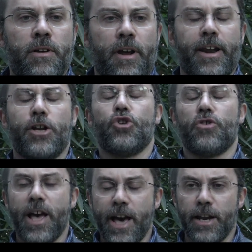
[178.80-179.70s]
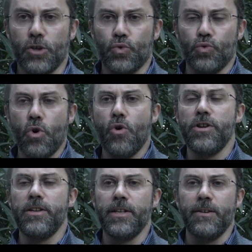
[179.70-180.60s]
ragionare su
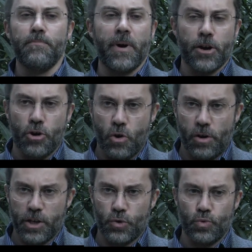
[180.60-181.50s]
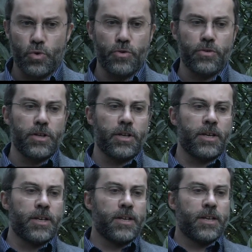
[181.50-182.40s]
ogni parola, su
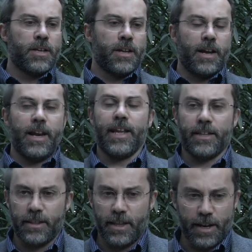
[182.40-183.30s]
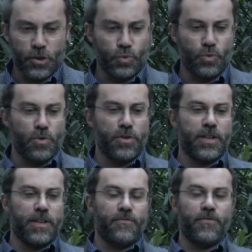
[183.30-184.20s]
ogni lettera, su ogni